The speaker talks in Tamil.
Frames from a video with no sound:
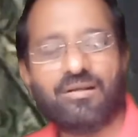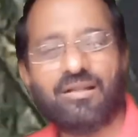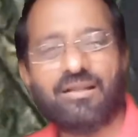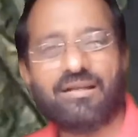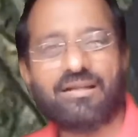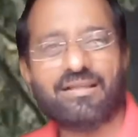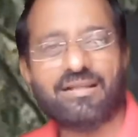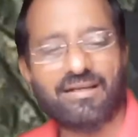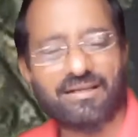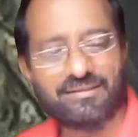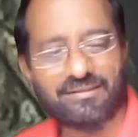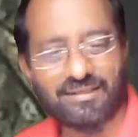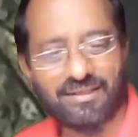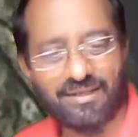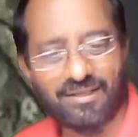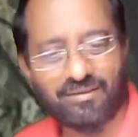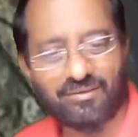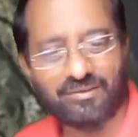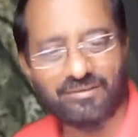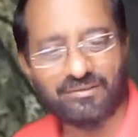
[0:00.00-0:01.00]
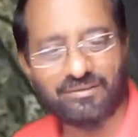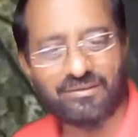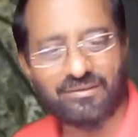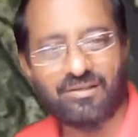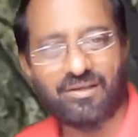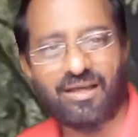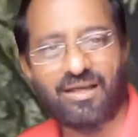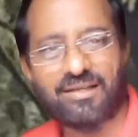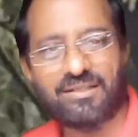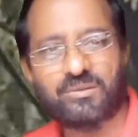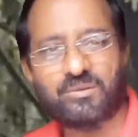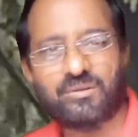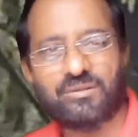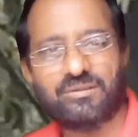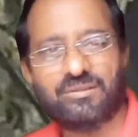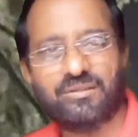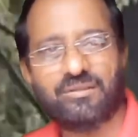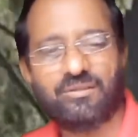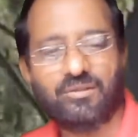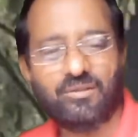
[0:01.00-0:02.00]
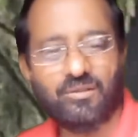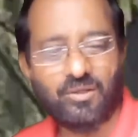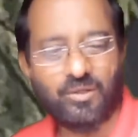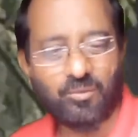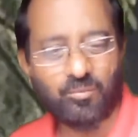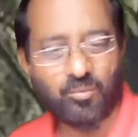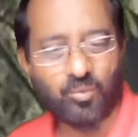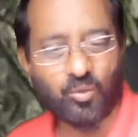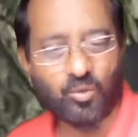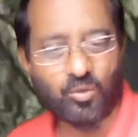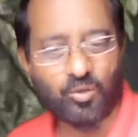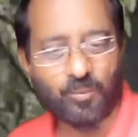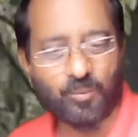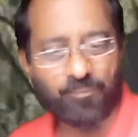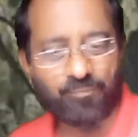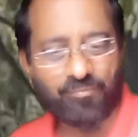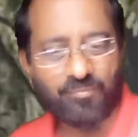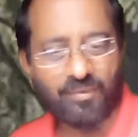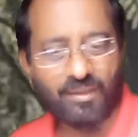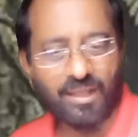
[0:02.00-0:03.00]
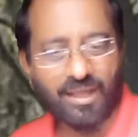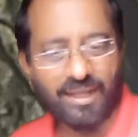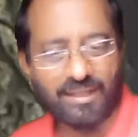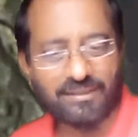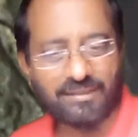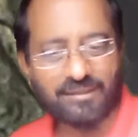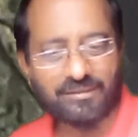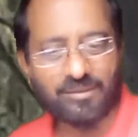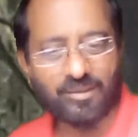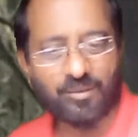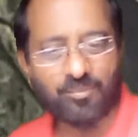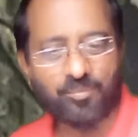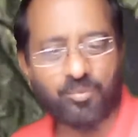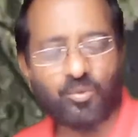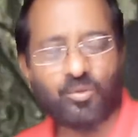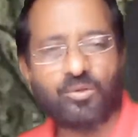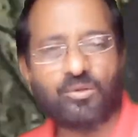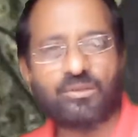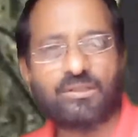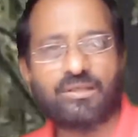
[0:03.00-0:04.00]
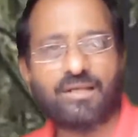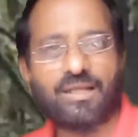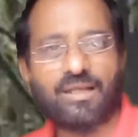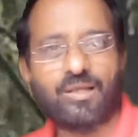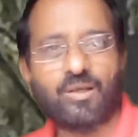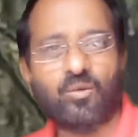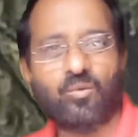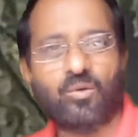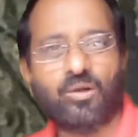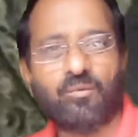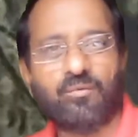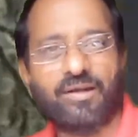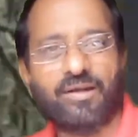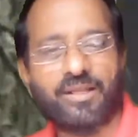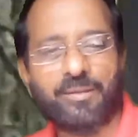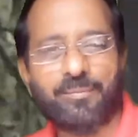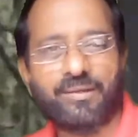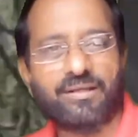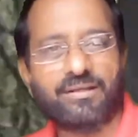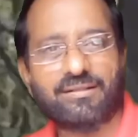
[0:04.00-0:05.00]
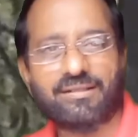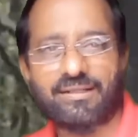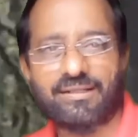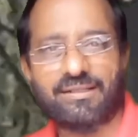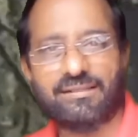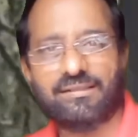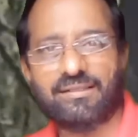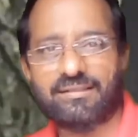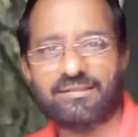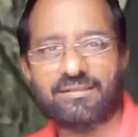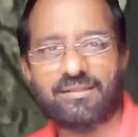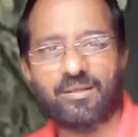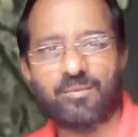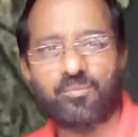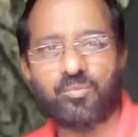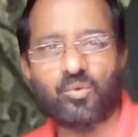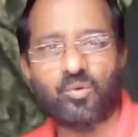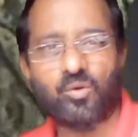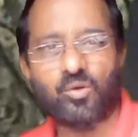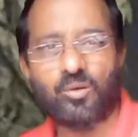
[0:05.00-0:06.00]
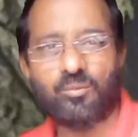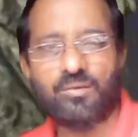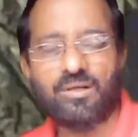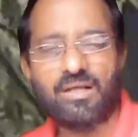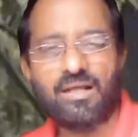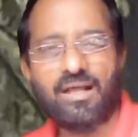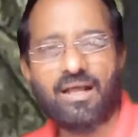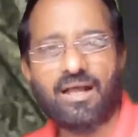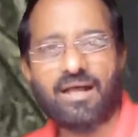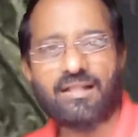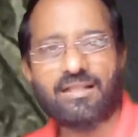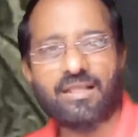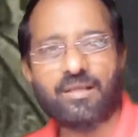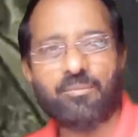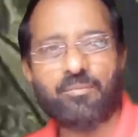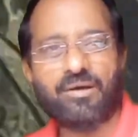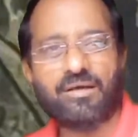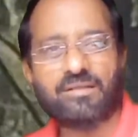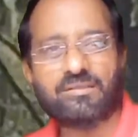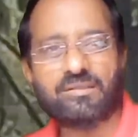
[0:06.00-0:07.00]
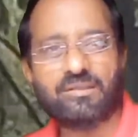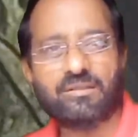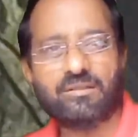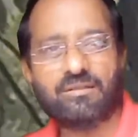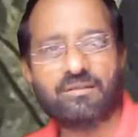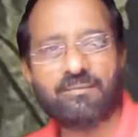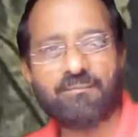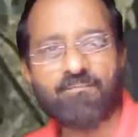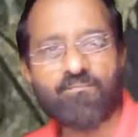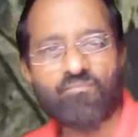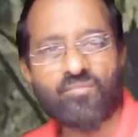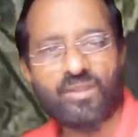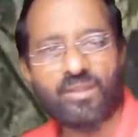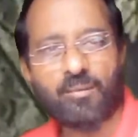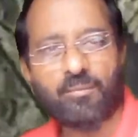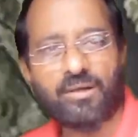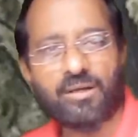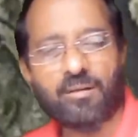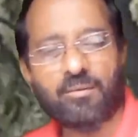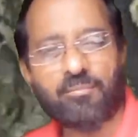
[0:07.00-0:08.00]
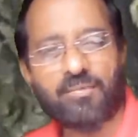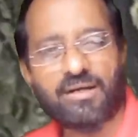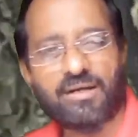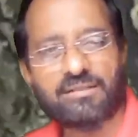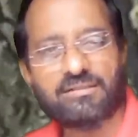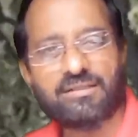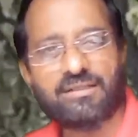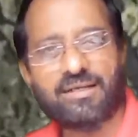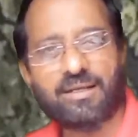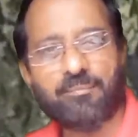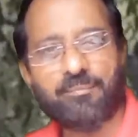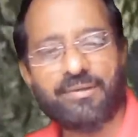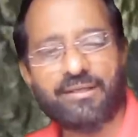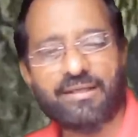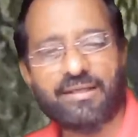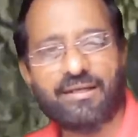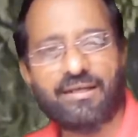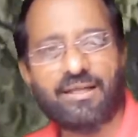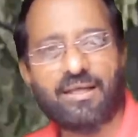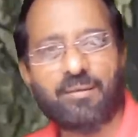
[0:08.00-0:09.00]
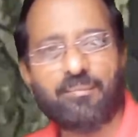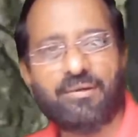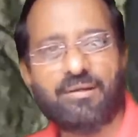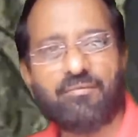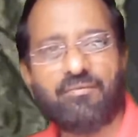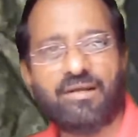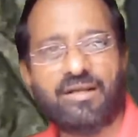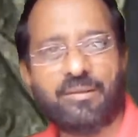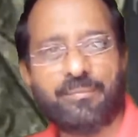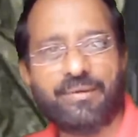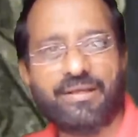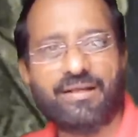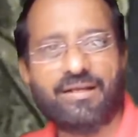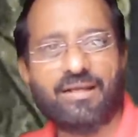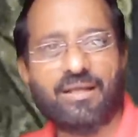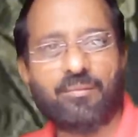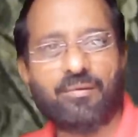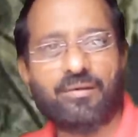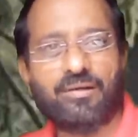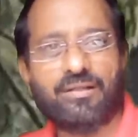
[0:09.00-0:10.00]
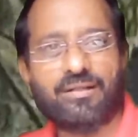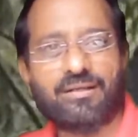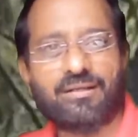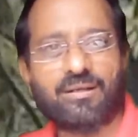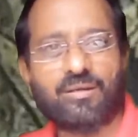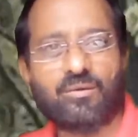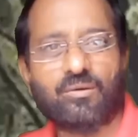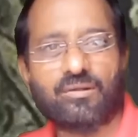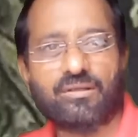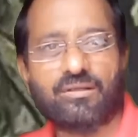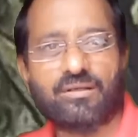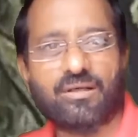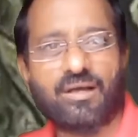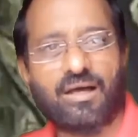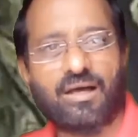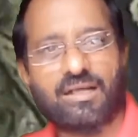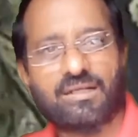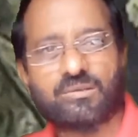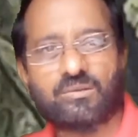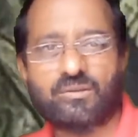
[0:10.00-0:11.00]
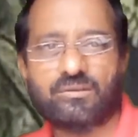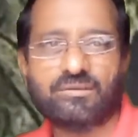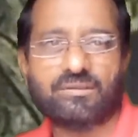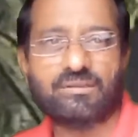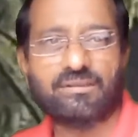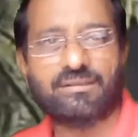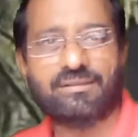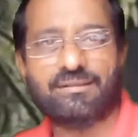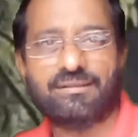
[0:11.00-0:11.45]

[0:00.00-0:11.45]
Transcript: இருக்கிற இடத்துலலாம் வந்து கார்ஸ் வந்து பூக்கும் அந்த இடத்துல பூக்குதுன்னா எவ்வளோ வலிமை இருந்தால் தான் அந்த இடத்துல பூக்கும் அதே மாதிரி நம்ம மனசில் நம்பிக்கை இல்லாமல் வலிமை இல்லாமல் இருக்கிறவங்களுக்கு கார்ஸ் வந்து